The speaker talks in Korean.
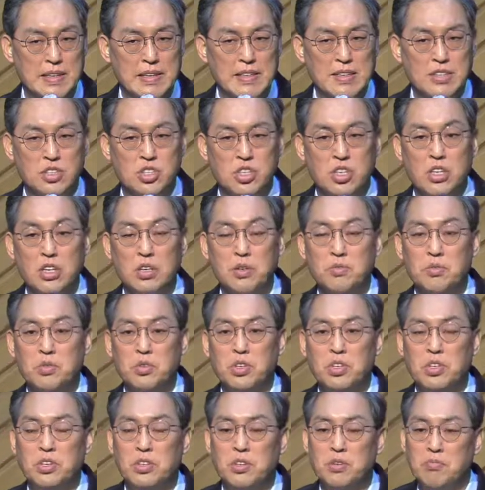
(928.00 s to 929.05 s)
지금
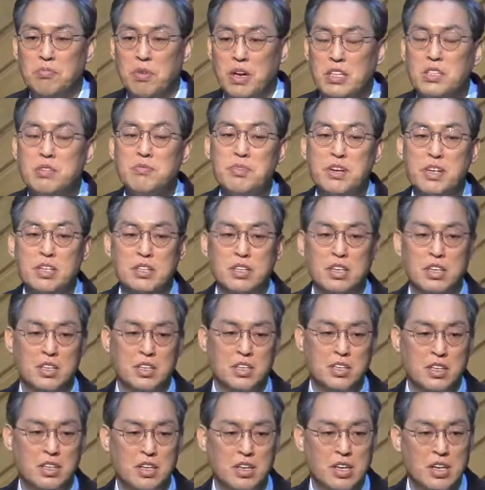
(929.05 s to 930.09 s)
우리는 마지막
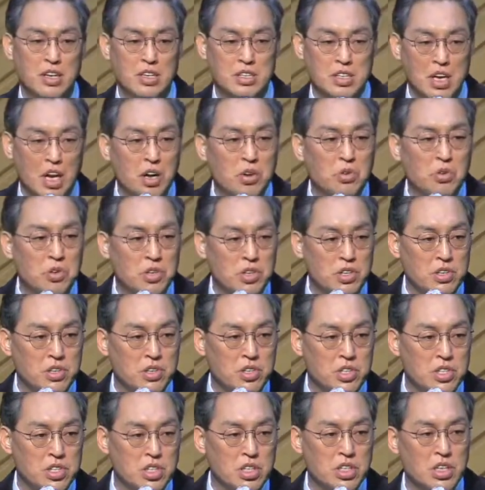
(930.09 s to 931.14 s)
때를 살고 있는
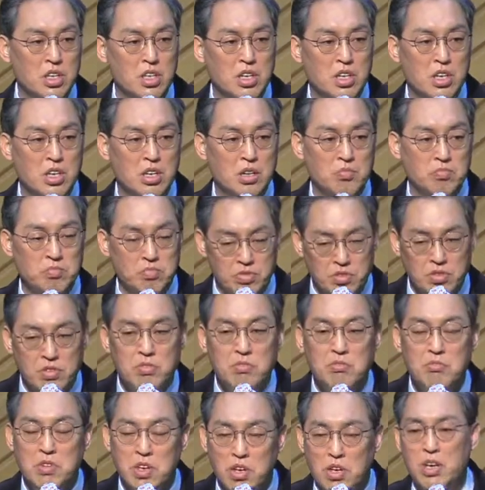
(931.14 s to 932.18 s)
것이
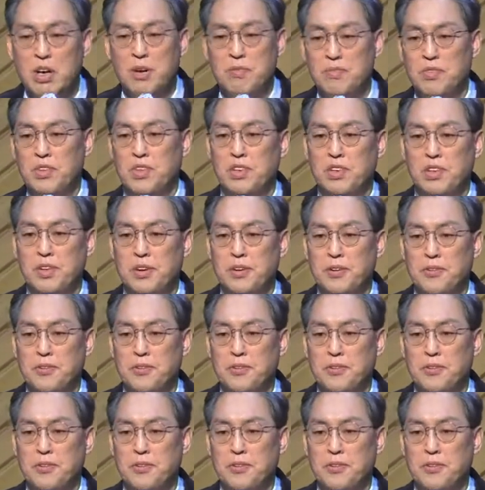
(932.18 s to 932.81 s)
분명합니다.